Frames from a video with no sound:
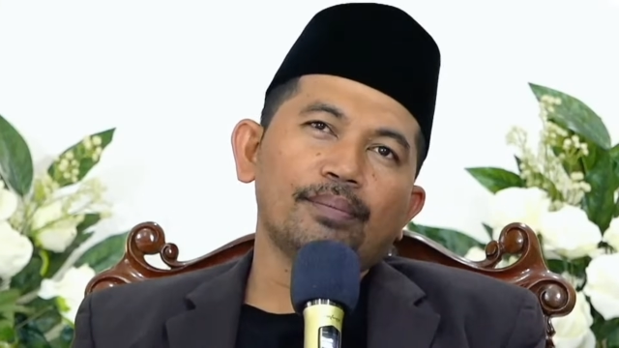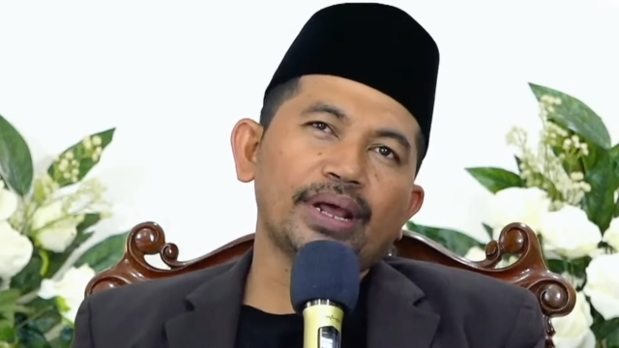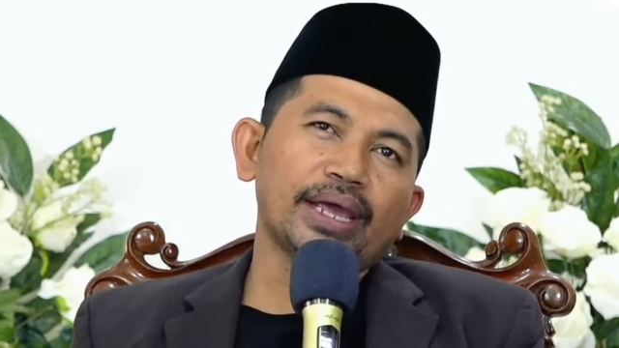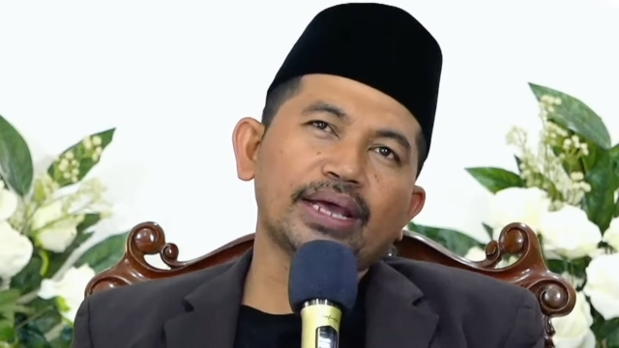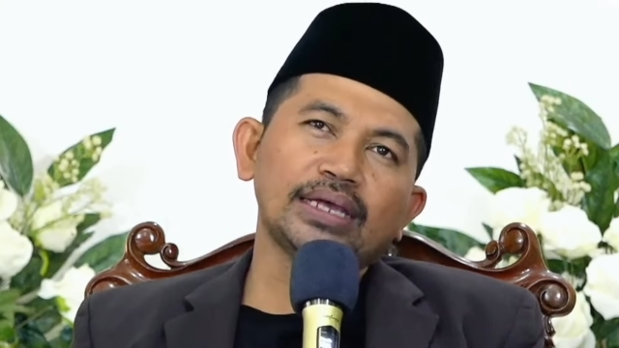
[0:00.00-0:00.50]

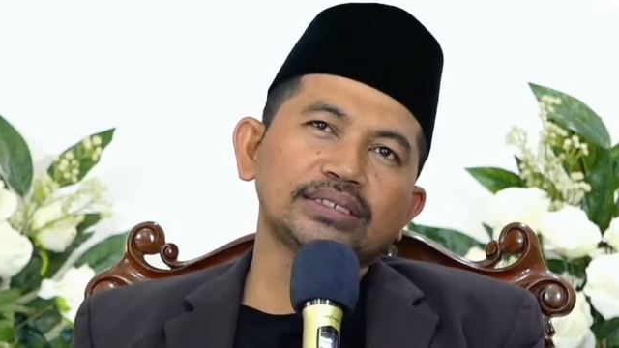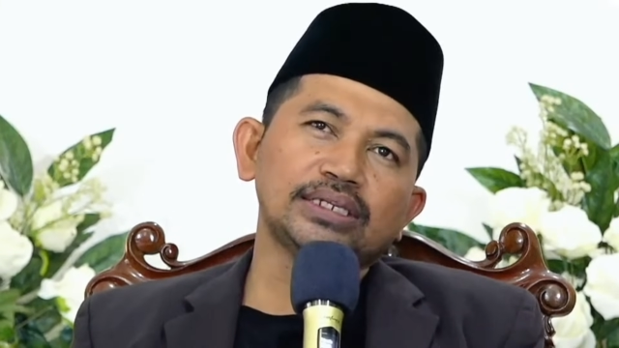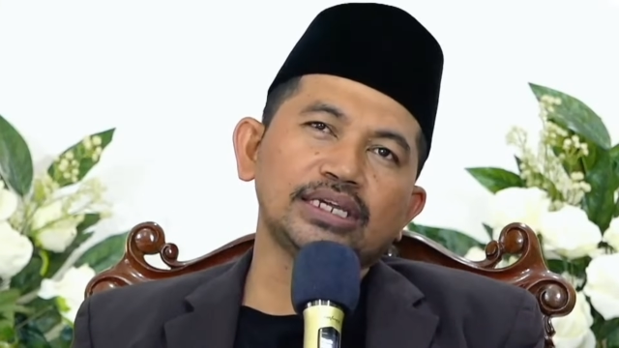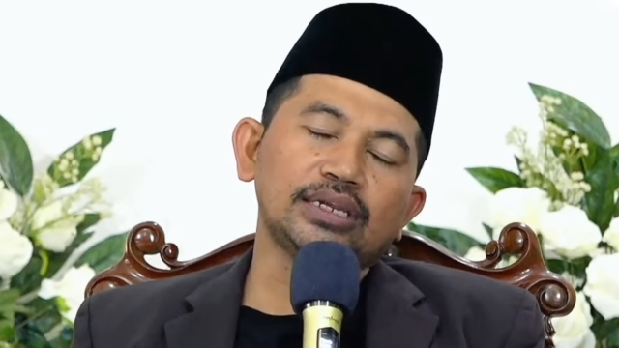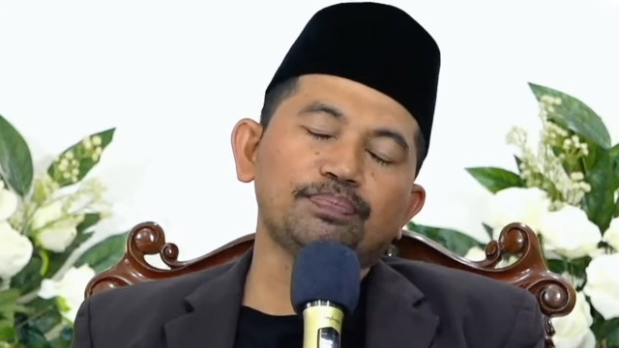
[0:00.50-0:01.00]
mereka
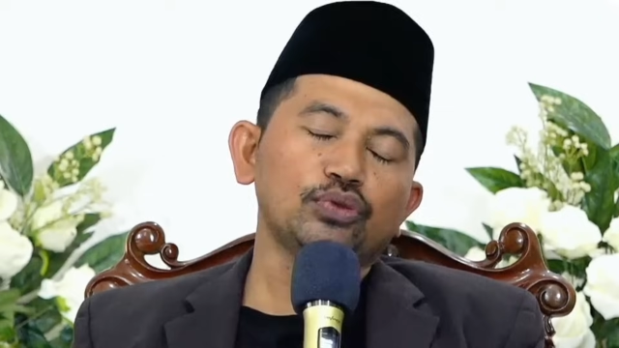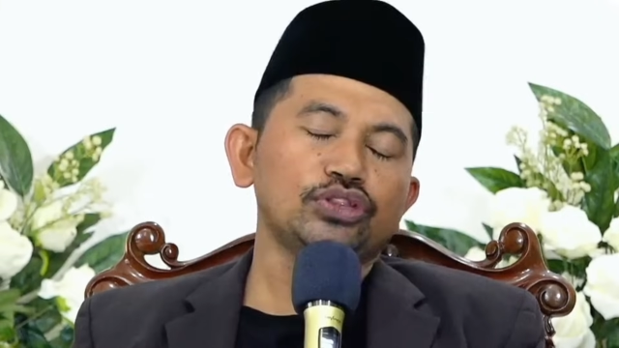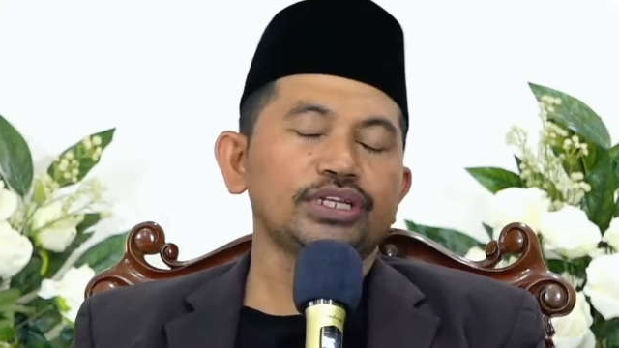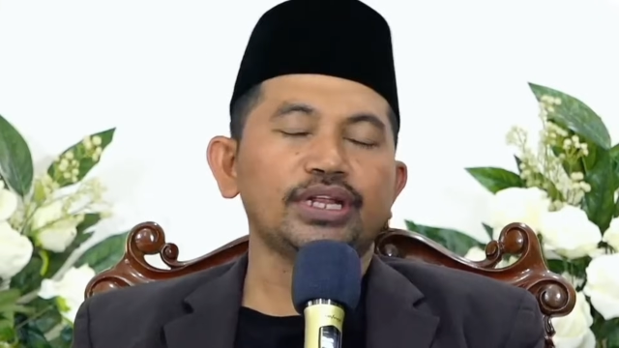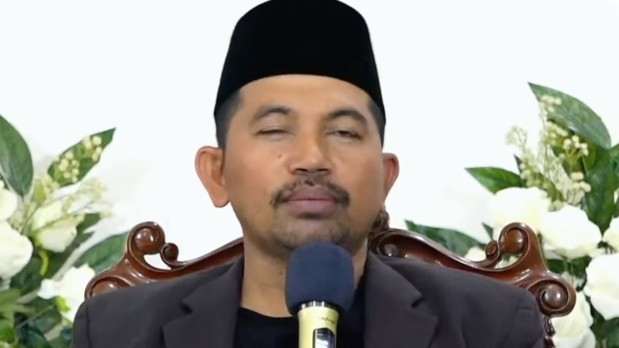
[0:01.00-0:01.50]
sedikit
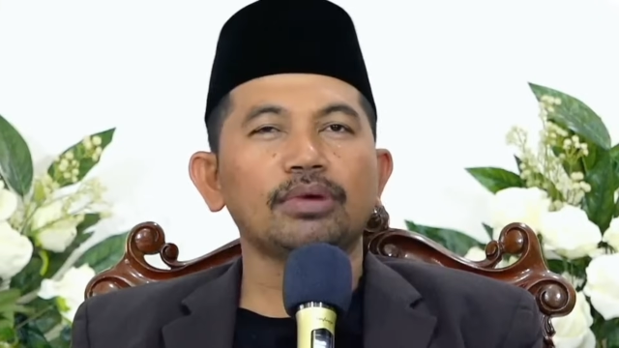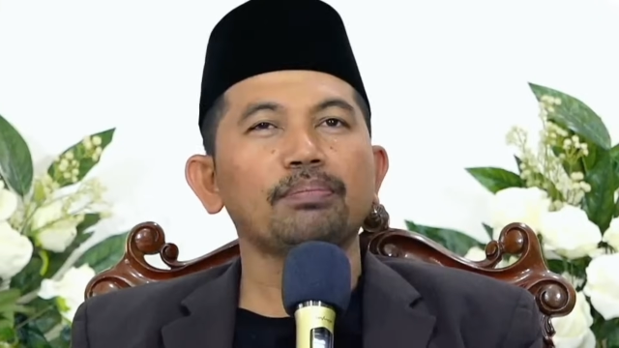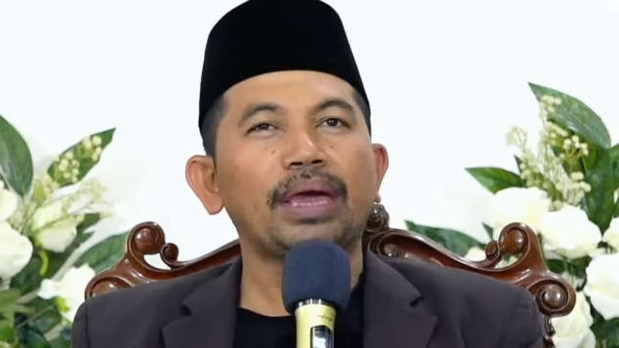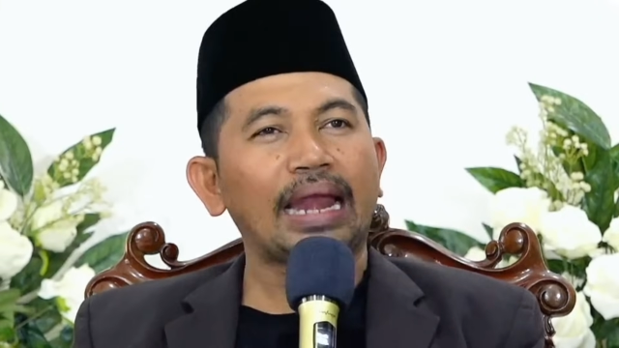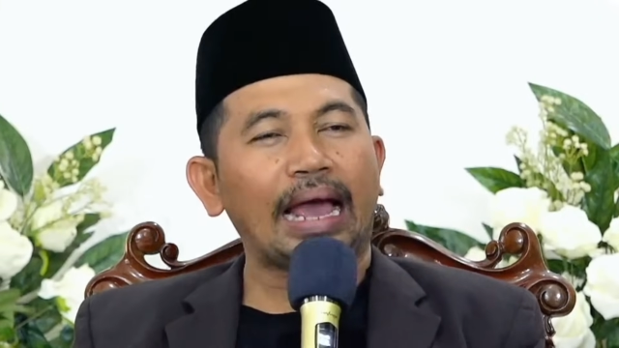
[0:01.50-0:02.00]
pun tidak
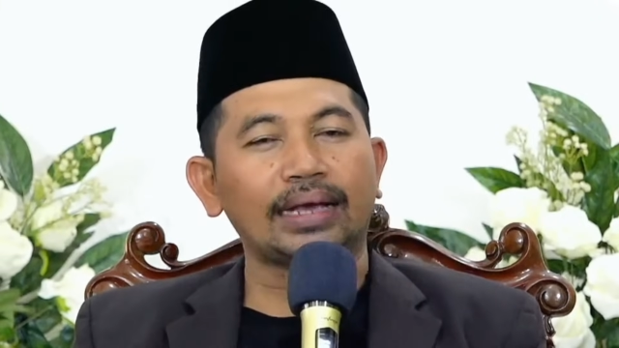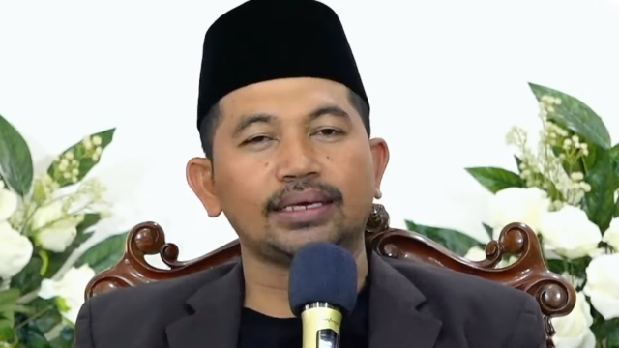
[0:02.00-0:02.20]
membela